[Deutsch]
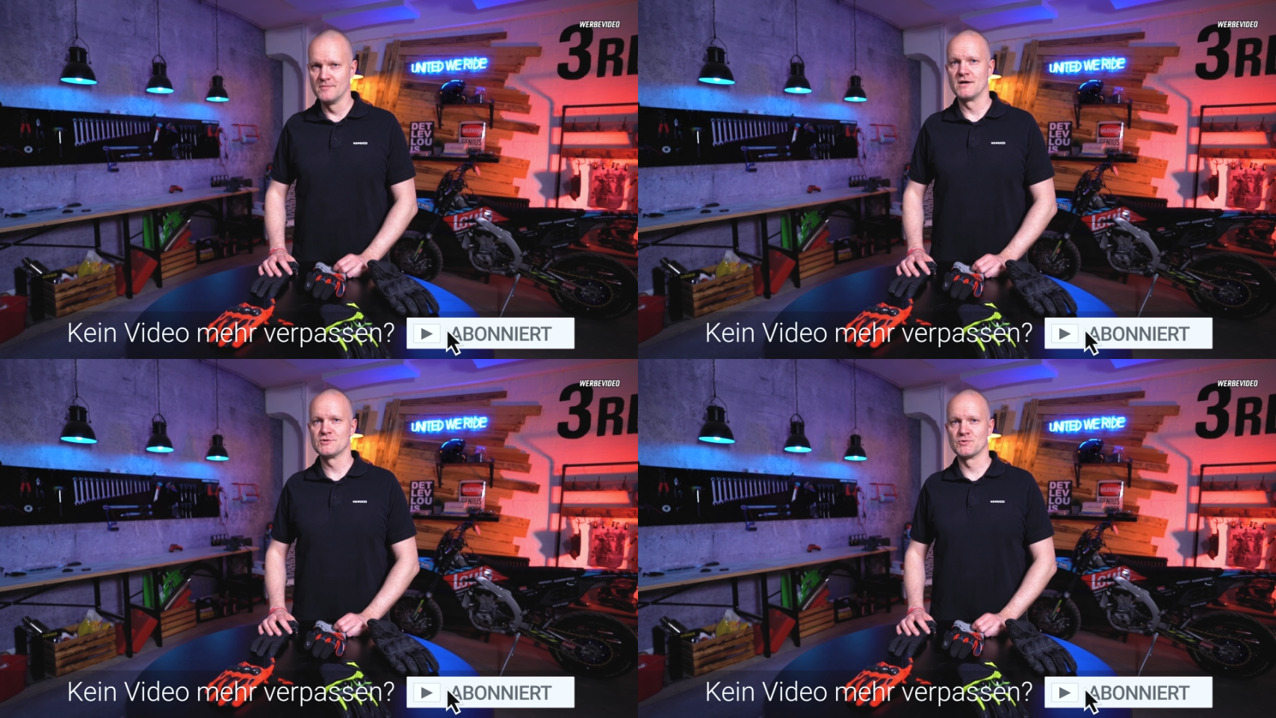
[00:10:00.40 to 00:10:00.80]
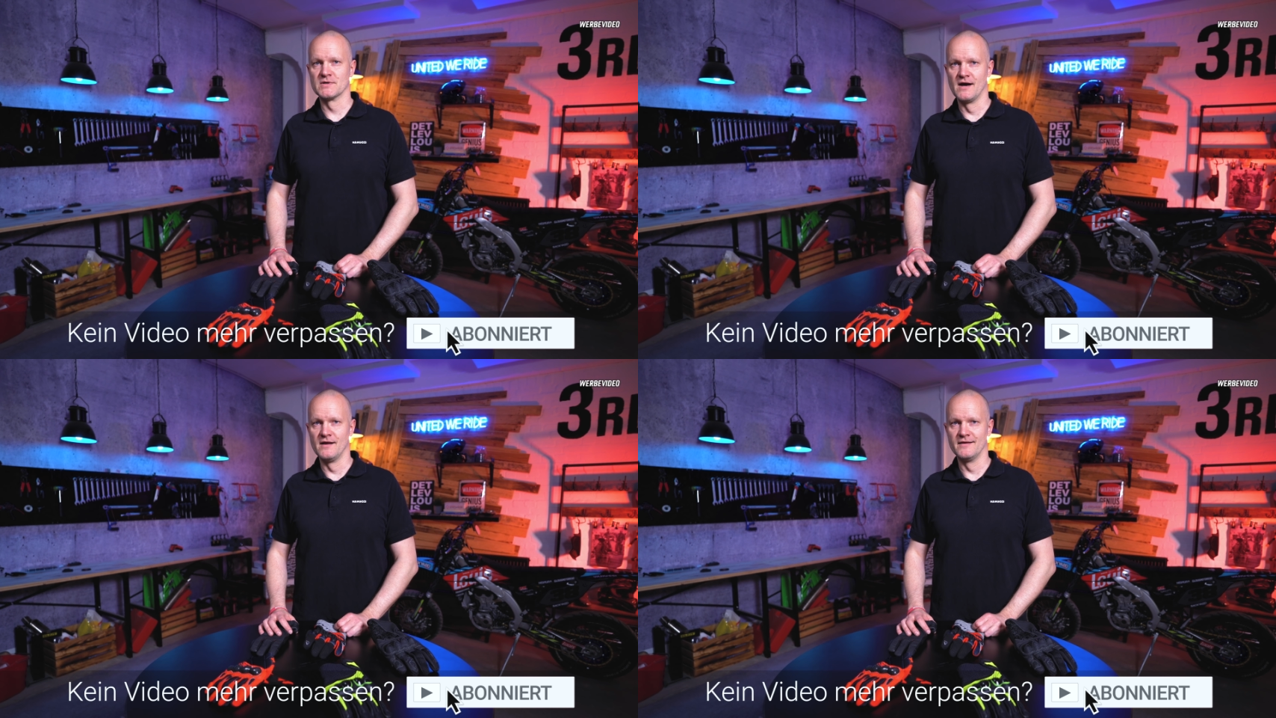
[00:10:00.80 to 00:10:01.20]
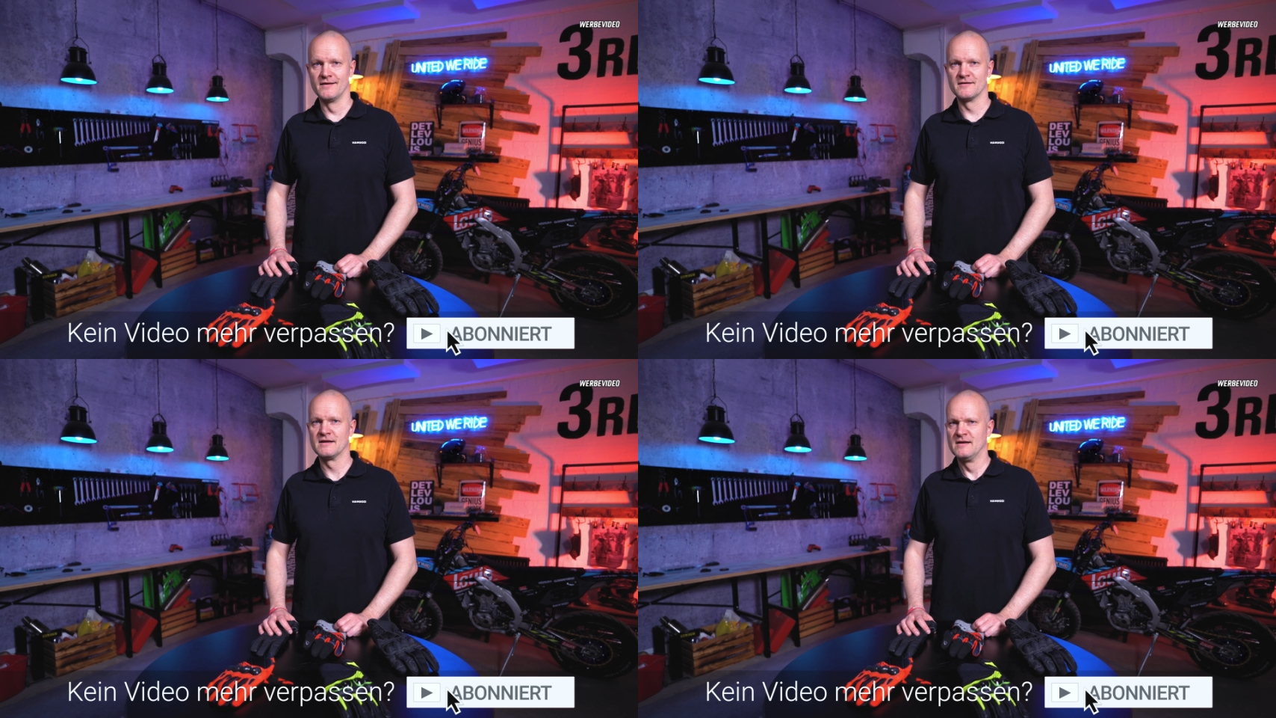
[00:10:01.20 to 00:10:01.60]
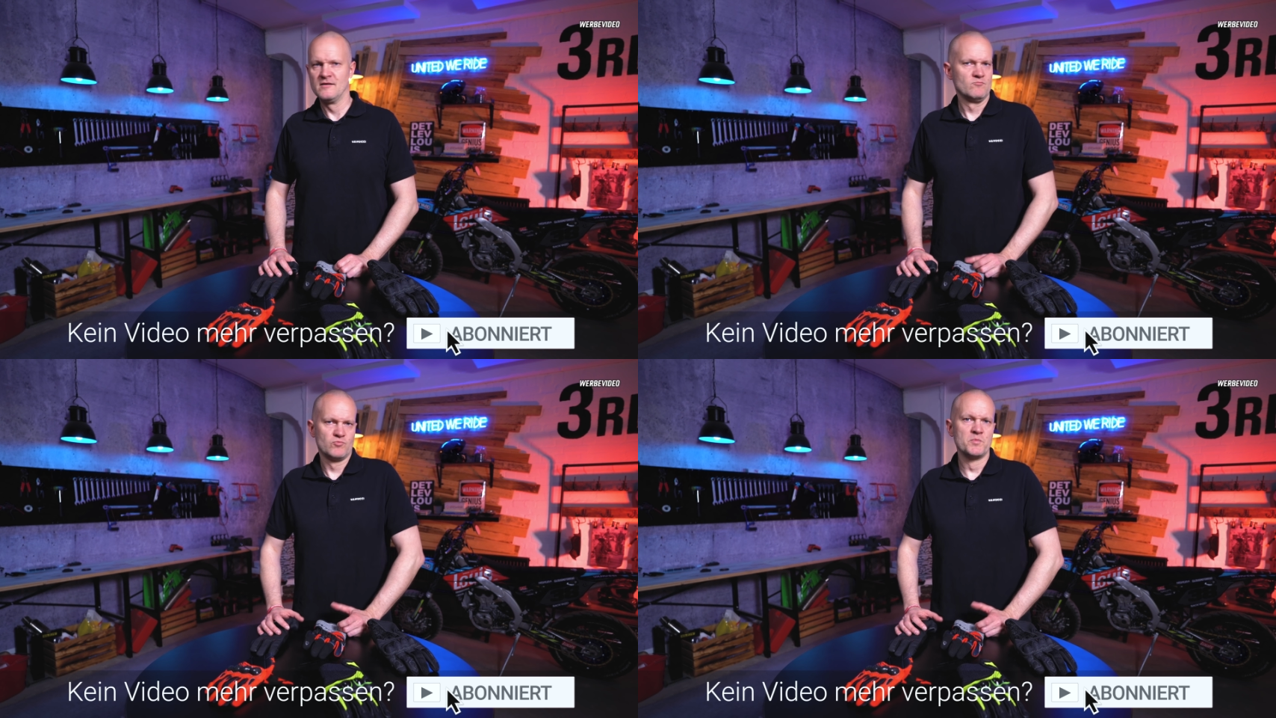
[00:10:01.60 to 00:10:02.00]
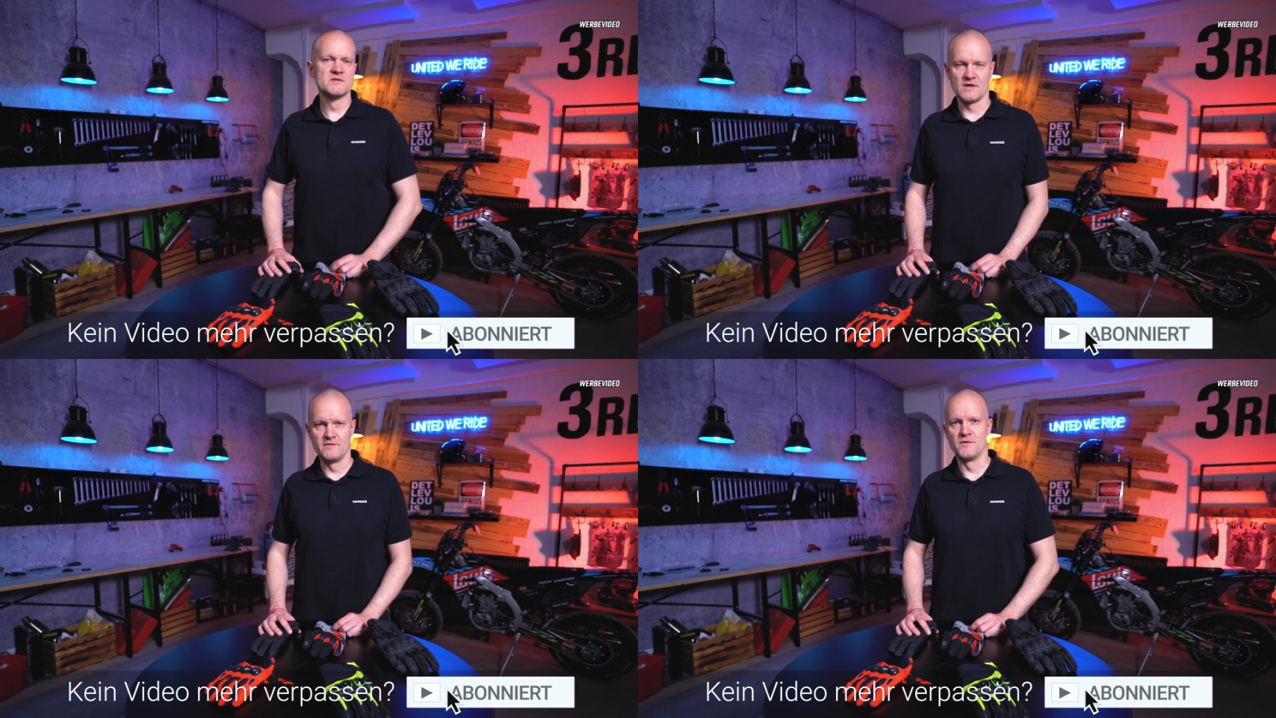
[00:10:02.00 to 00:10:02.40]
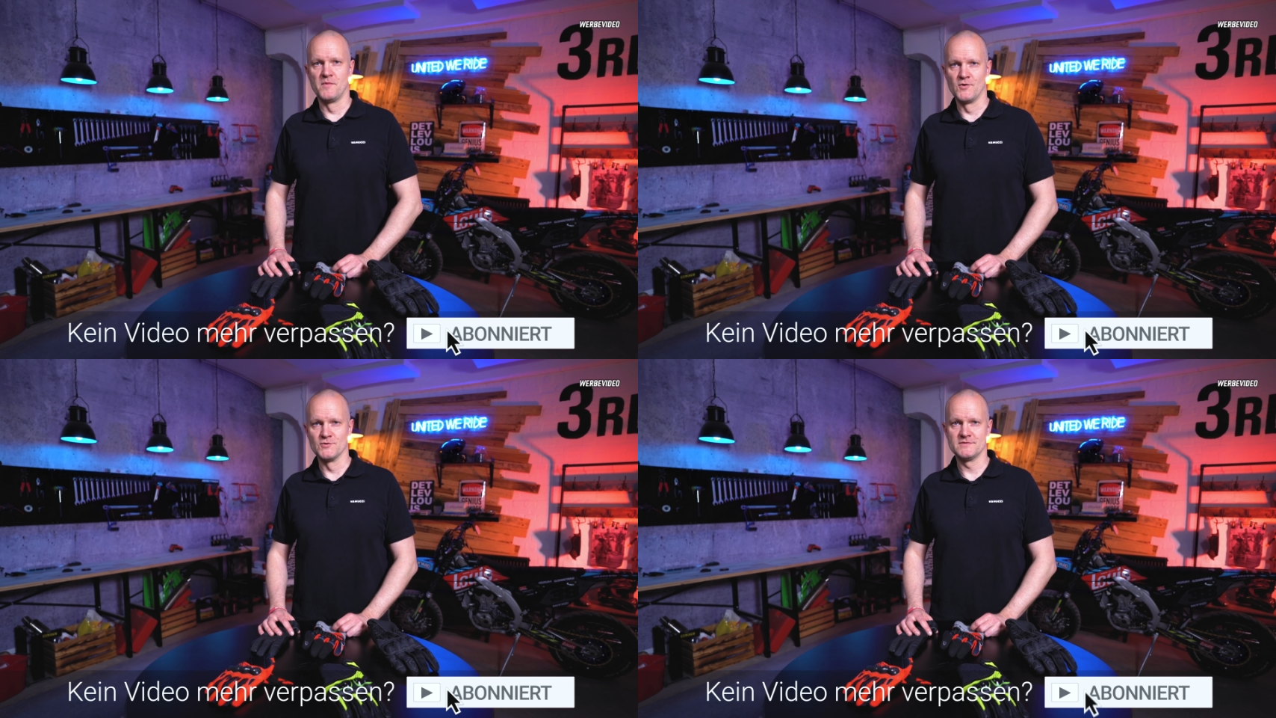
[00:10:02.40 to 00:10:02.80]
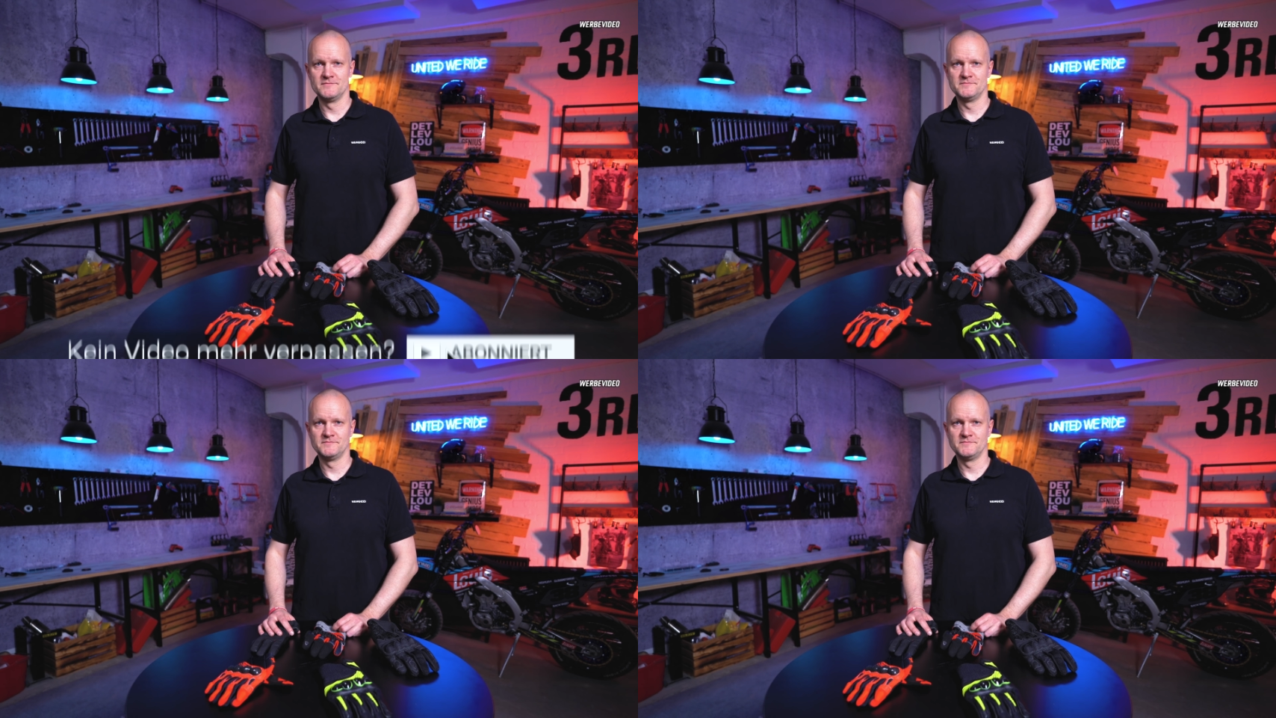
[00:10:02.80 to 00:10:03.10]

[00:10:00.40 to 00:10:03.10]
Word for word: im Handschuhregal hängen. Probiert es doch einfach mal aus.